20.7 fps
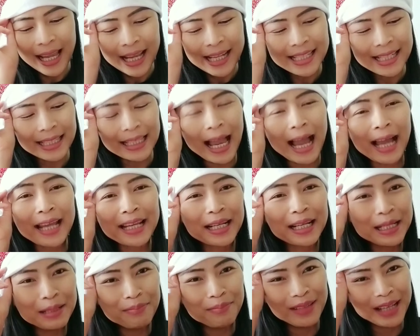จะถ่ายค
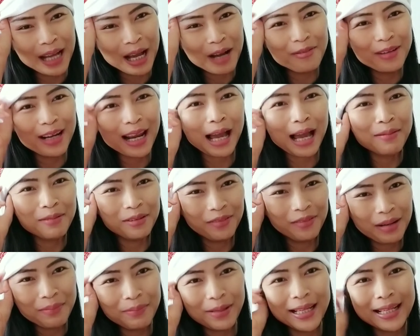ลิปนะคะ เวลาแบบ
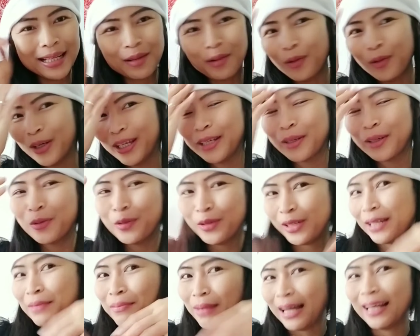ว่าไปคุยคุย
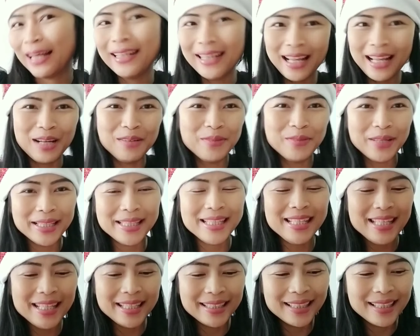กระบะนะคะ ว่า
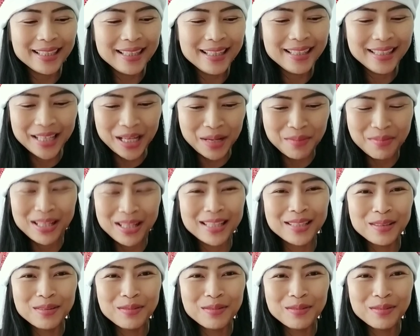ที่อิตาลีนะคะ มัน